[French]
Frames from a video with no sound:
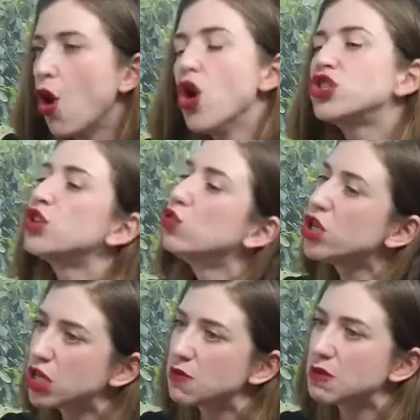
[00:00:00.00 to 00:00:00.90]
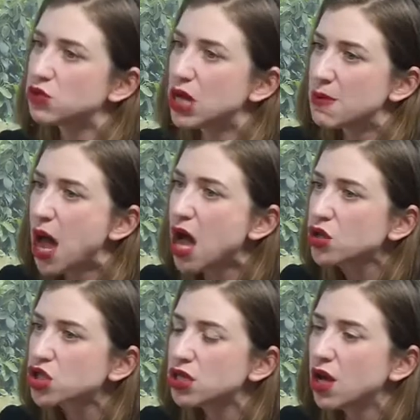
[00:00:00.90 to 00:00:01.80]
Ça nous laisse quand même de la
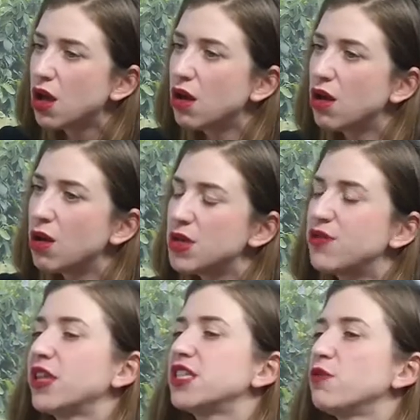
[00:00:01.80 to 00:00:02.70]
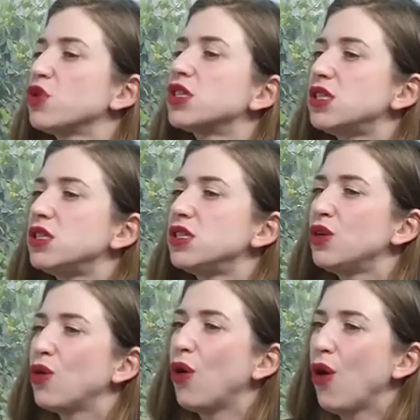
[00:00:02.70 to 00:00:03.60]
marge, mais effectivement, si
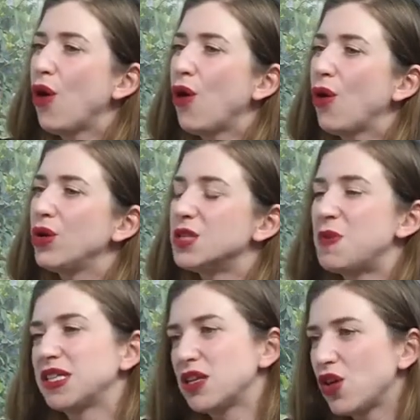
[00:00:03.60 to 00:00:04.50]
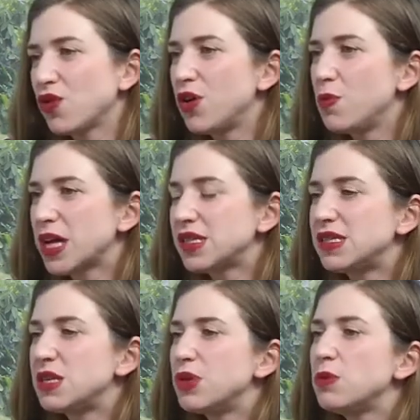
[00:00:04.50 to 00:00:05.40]
les spectateurs veulent
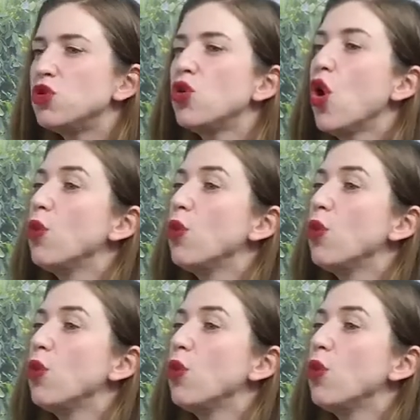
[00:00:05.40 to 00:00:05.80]
participer, mieux,